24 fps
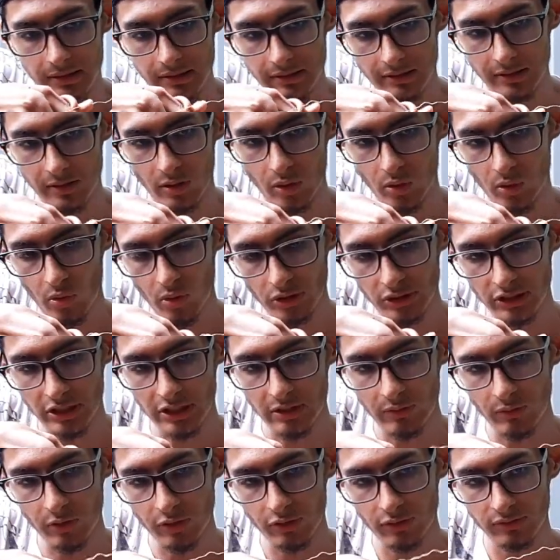en los
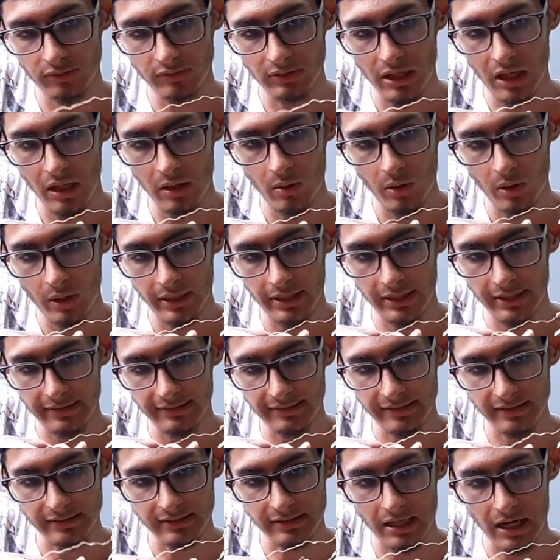cultivos, dado que
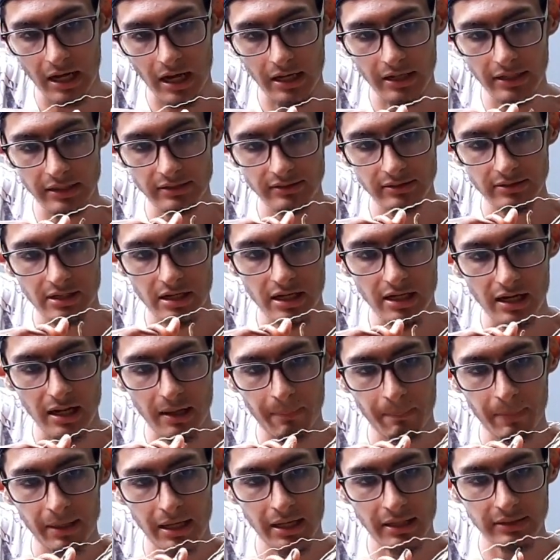se traen ya en
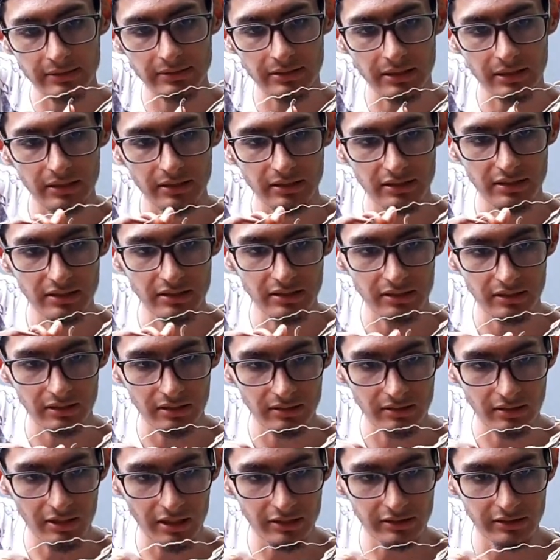las plantas
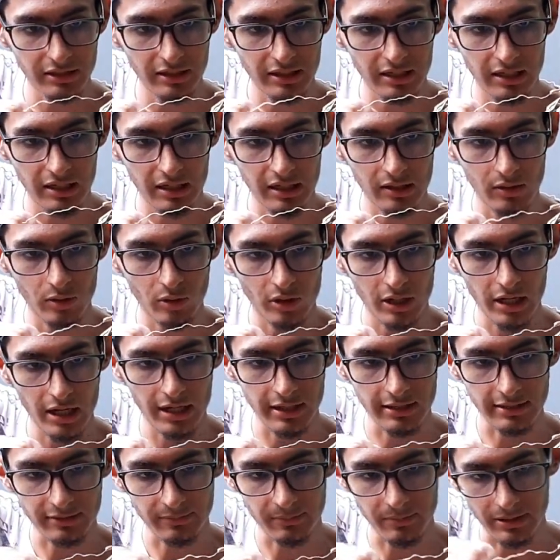y dañan a las
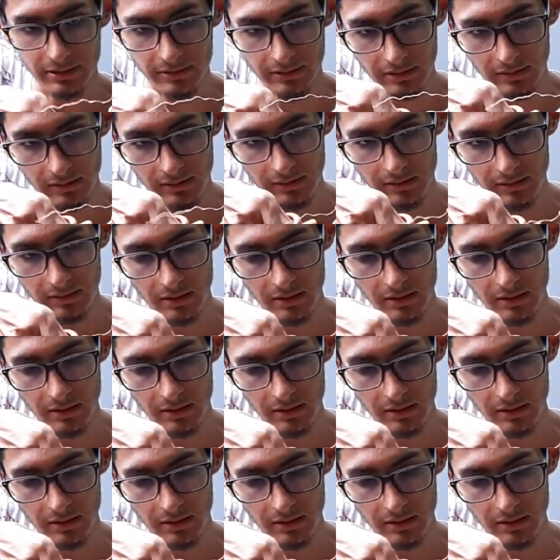locales, ¿verdad?